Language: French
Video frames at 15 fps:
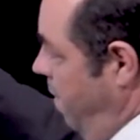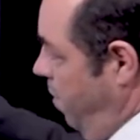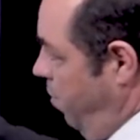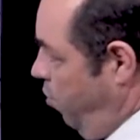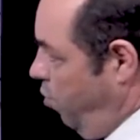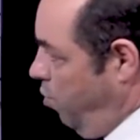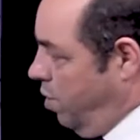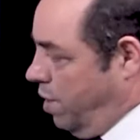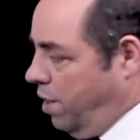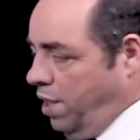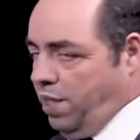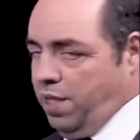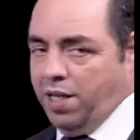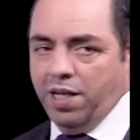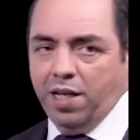Donc,
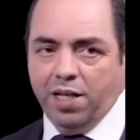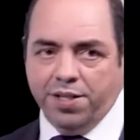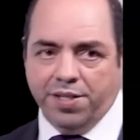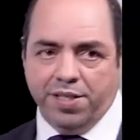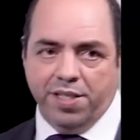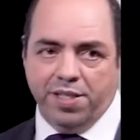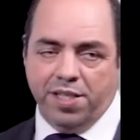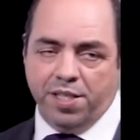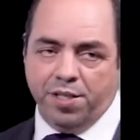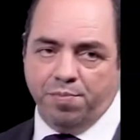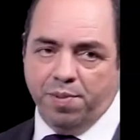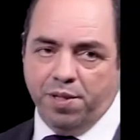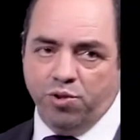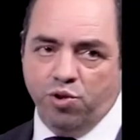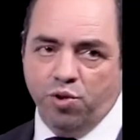euh, ces
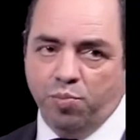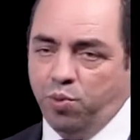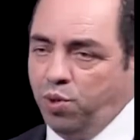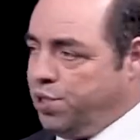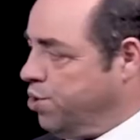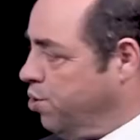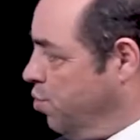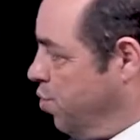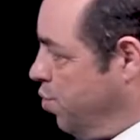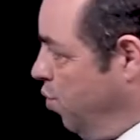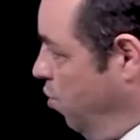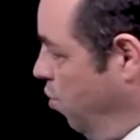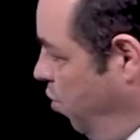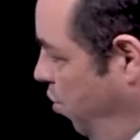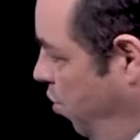espèces de poissons
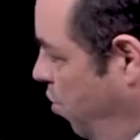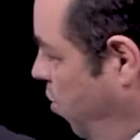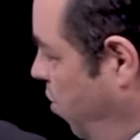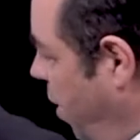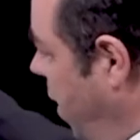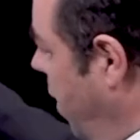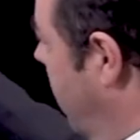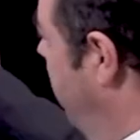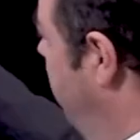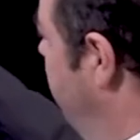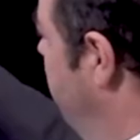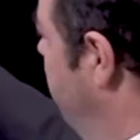sont gonochoriques.